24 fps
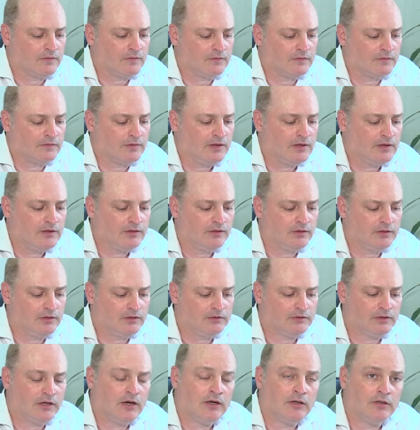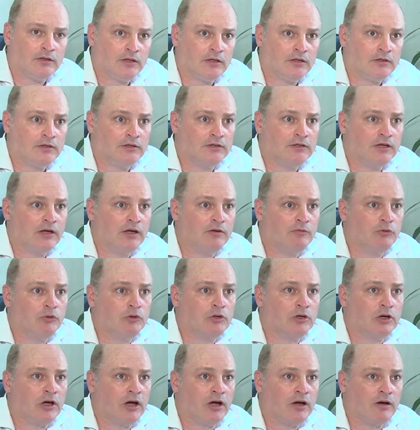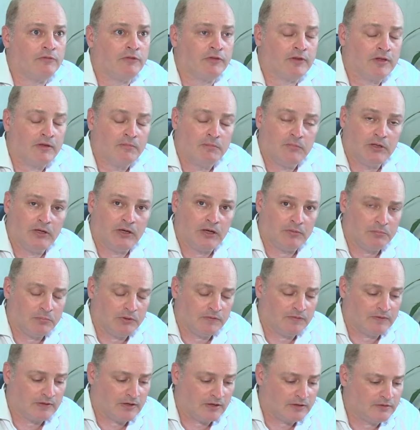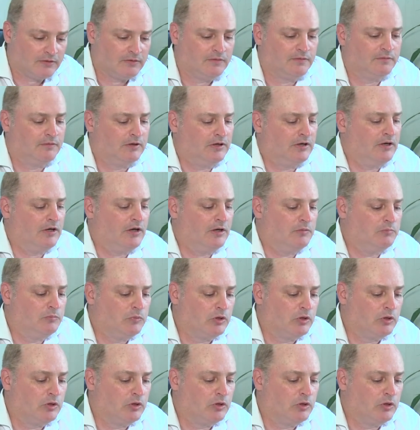социальный контракт – это договор о взаимных обязательствах